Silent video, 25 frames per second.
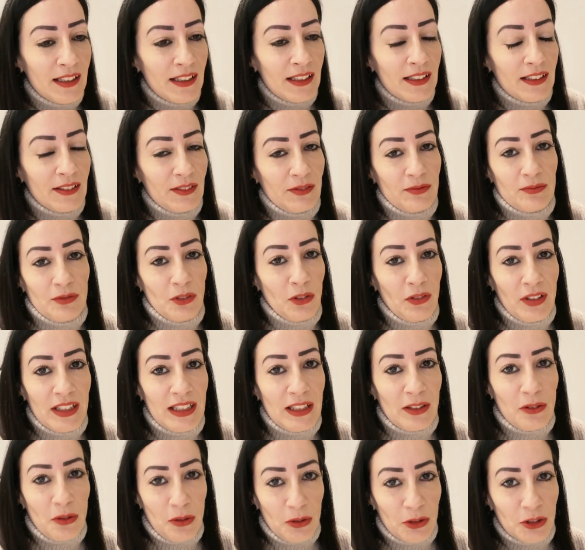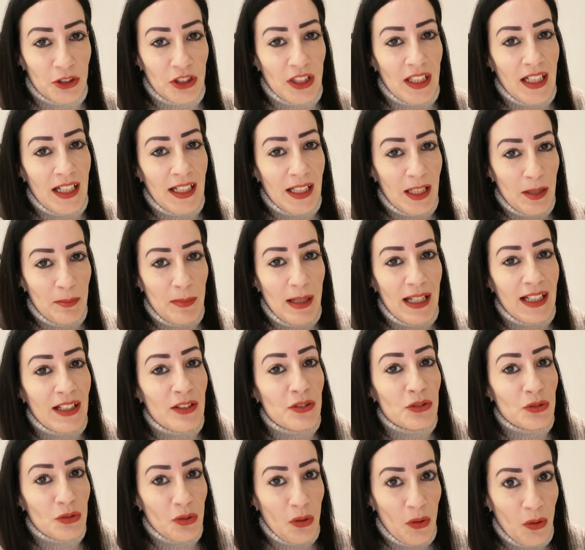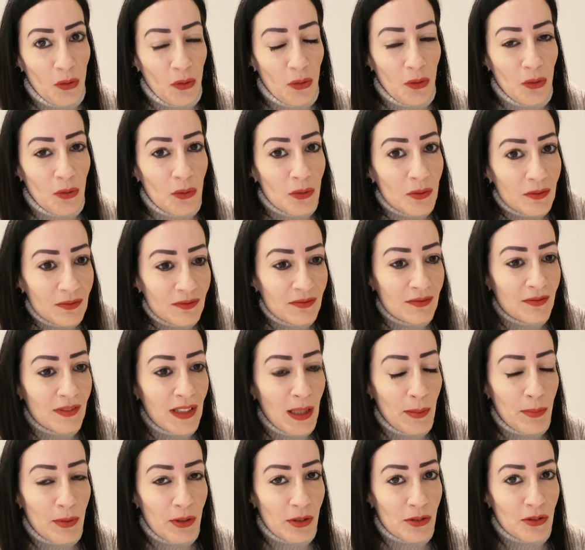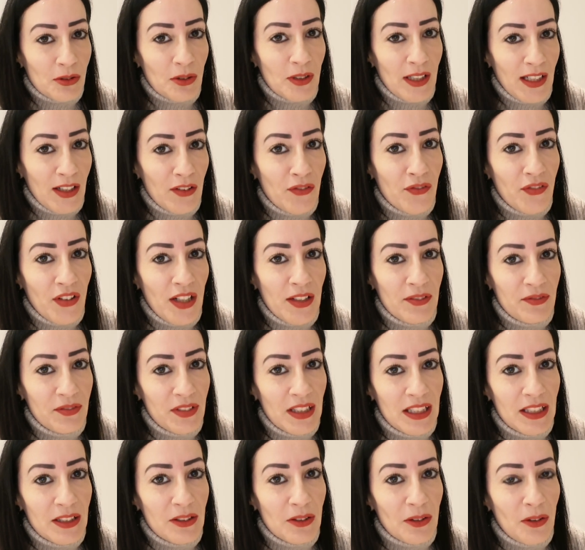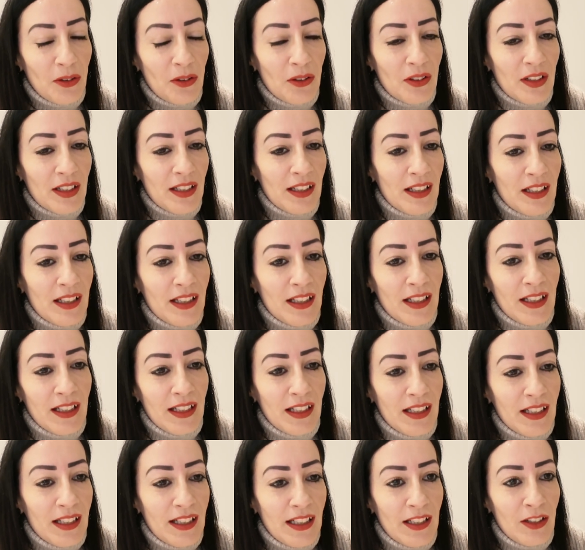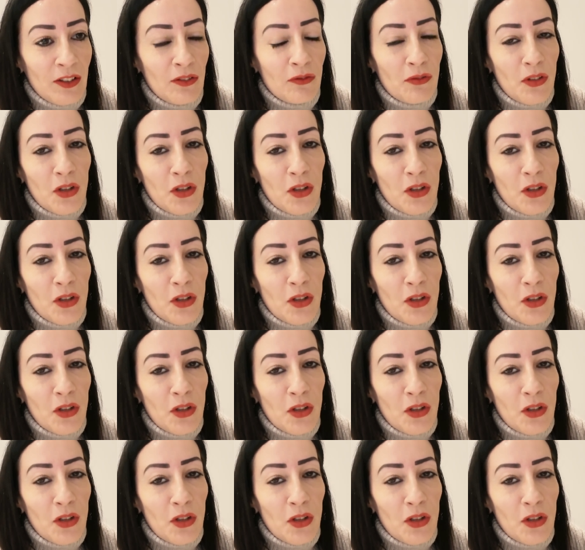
eh, dovete conoscere anche me che sono la persona che fa i video e, eh, e non